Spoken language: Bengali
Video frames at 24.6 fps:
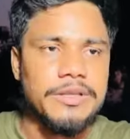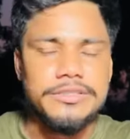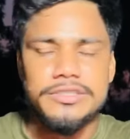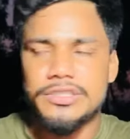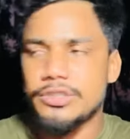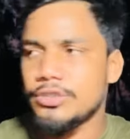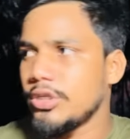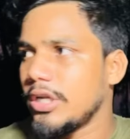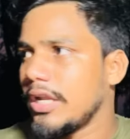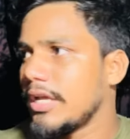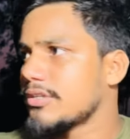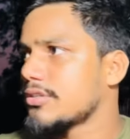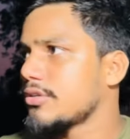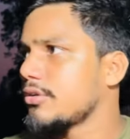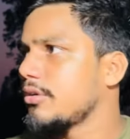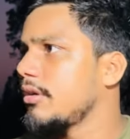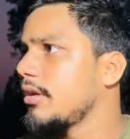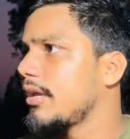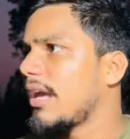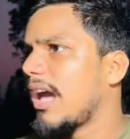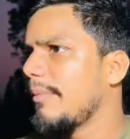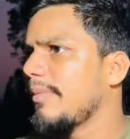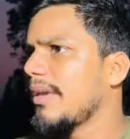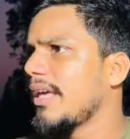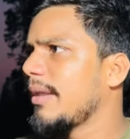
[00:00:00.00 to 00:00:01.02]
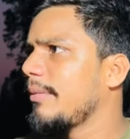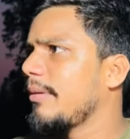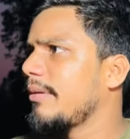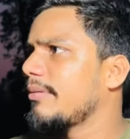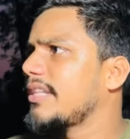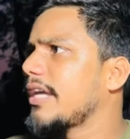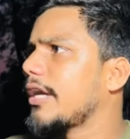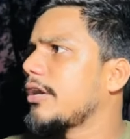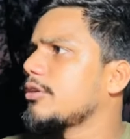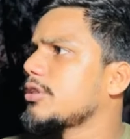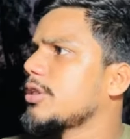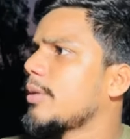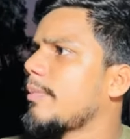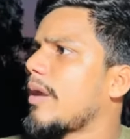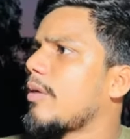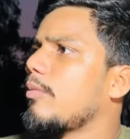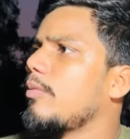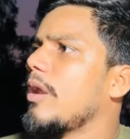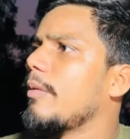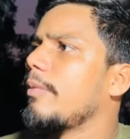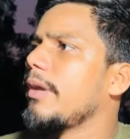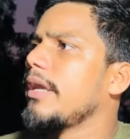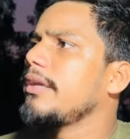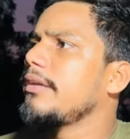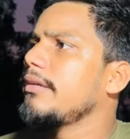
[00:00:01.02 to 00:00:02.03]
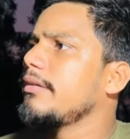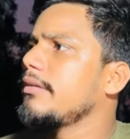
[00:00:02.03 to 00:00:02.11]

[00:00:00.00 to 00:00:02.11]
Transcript: কাছে চলে আসো আমি আর এভাবে দেখা করতে পারবো না ভাই